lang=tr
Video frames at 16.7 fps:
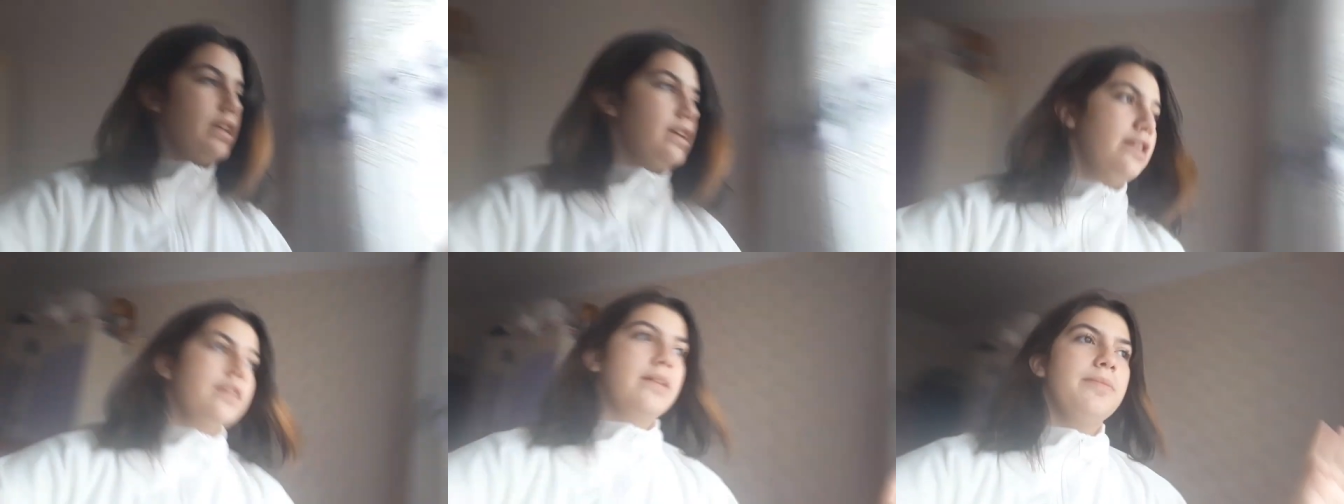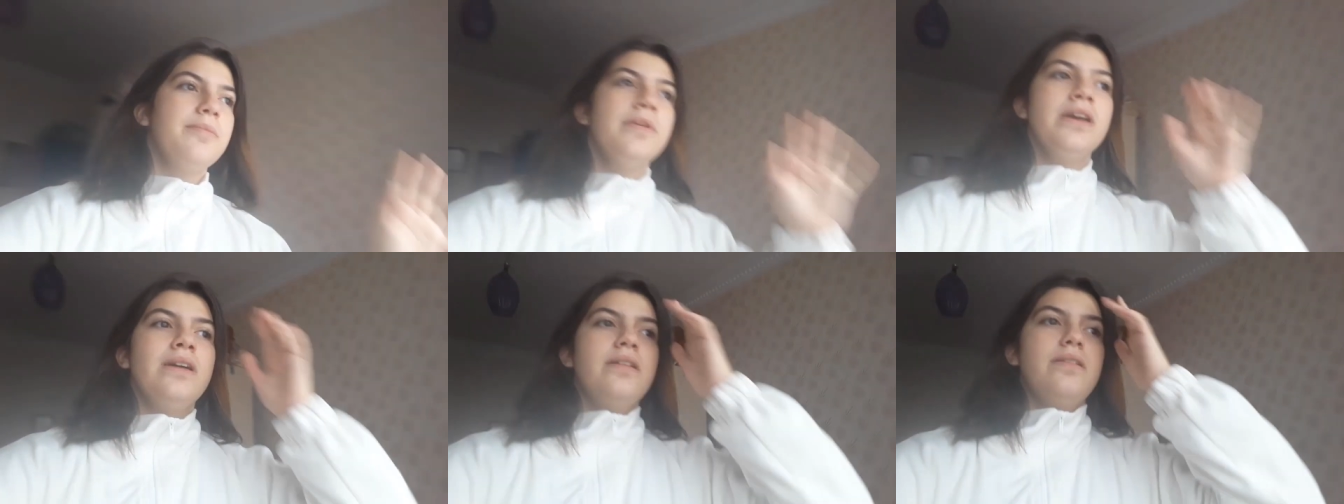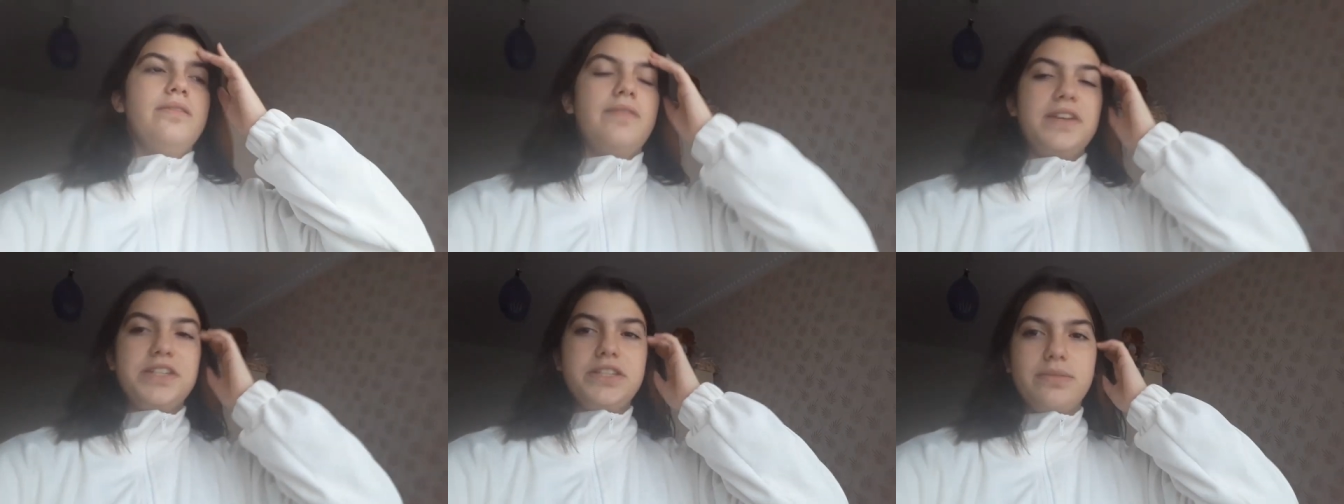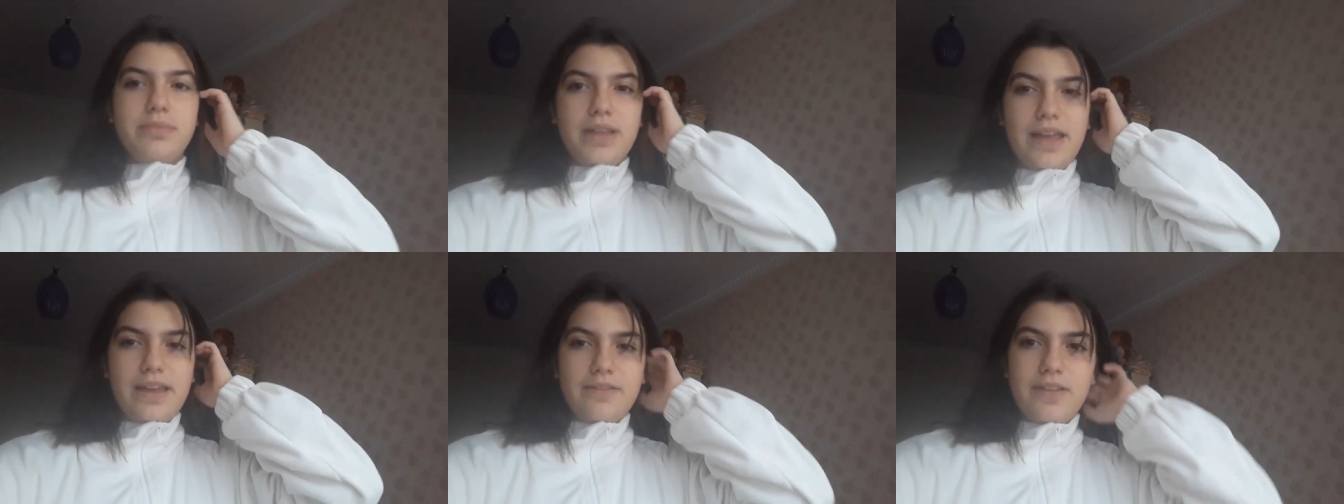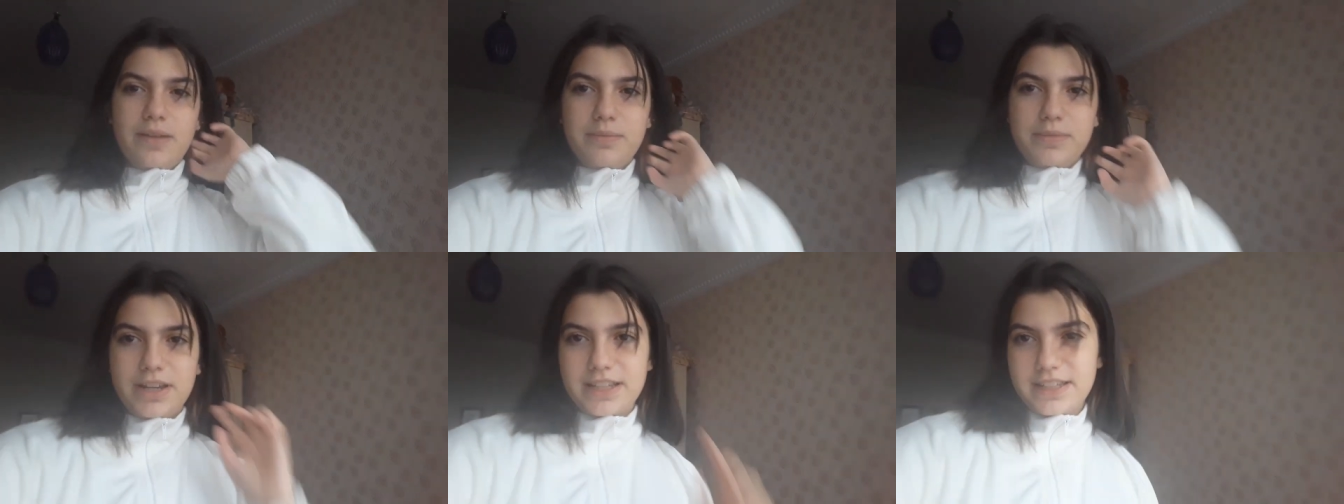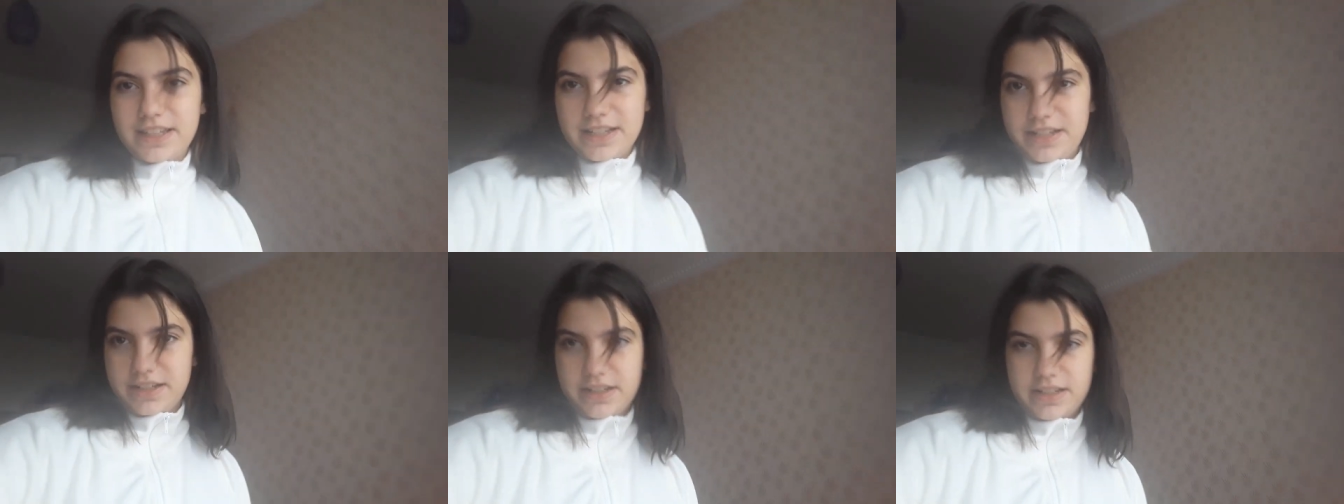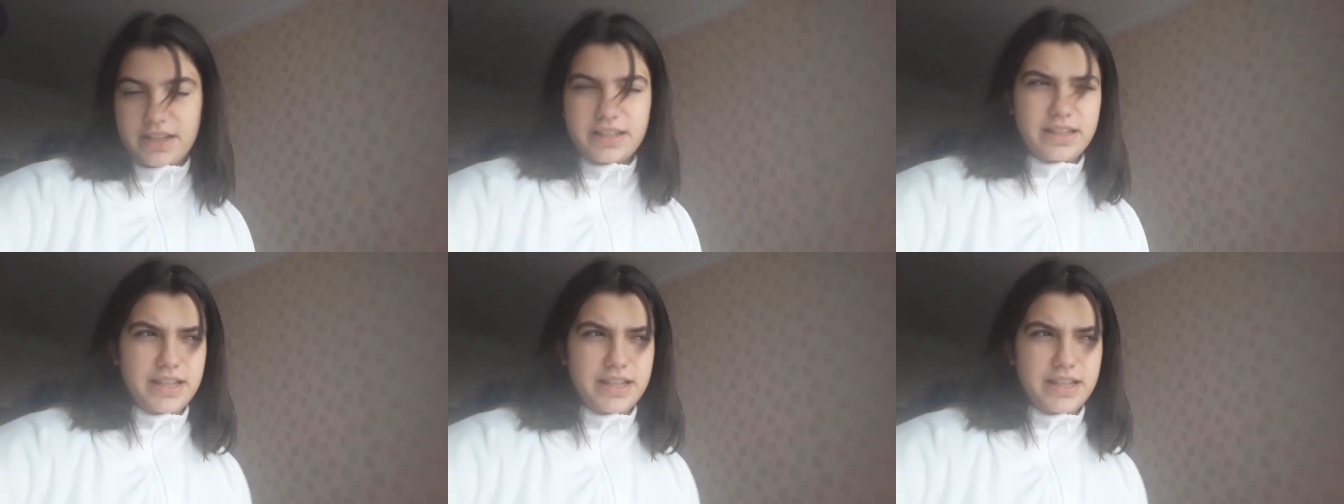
giyindim. Ve şimdi evden birazdan çıkacağız.